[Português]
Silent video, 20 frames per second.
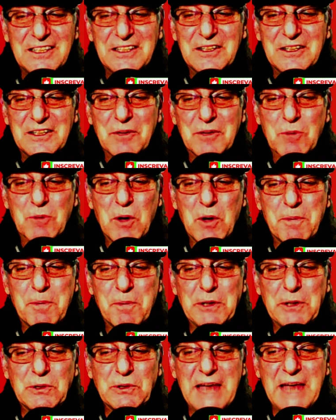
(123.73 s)
Bom,
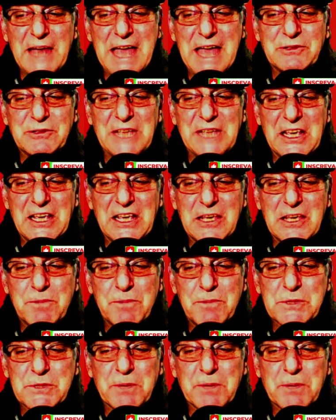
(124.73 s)
pelo lado da equipe
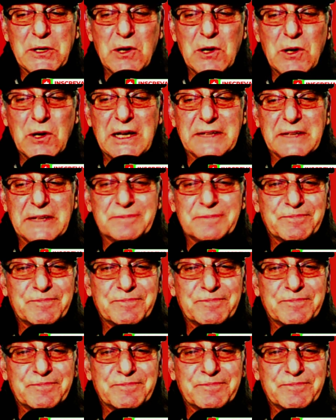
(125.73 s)
espanhola,